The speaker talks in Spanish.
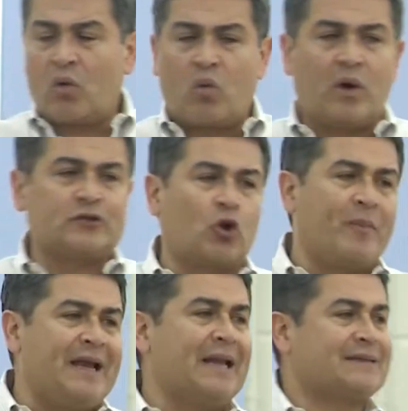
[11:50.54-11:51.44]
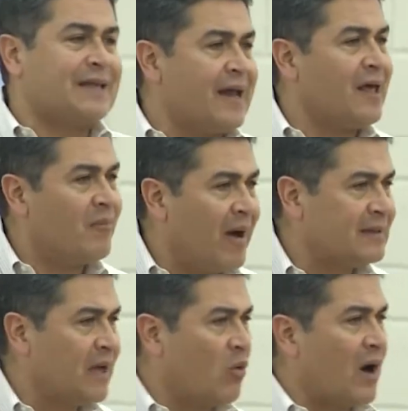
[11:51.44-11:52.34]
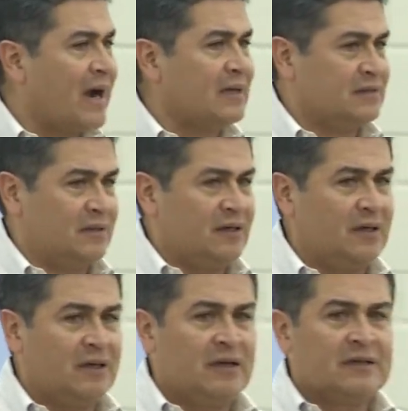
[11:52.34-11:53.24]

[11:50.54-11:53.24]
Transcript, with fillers: Cuatro mil hectáreas más de aguacate.